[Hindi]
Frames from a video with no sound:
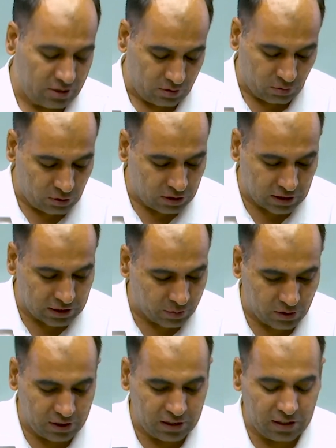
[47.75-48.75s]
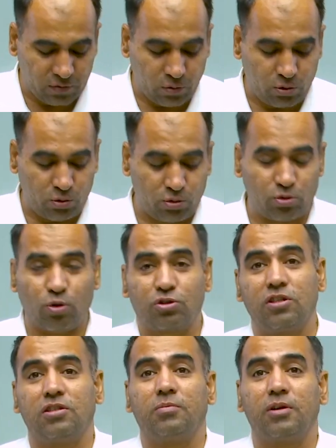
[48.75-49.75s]
वो तो खत्म होनी नहीं वो तो
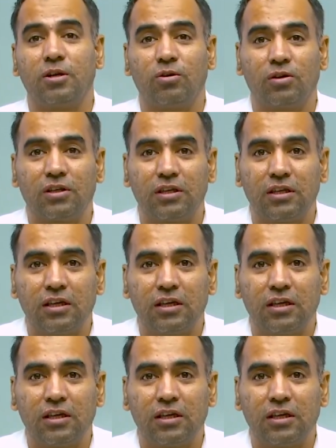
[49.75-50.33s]
सोचने से बड़े होगी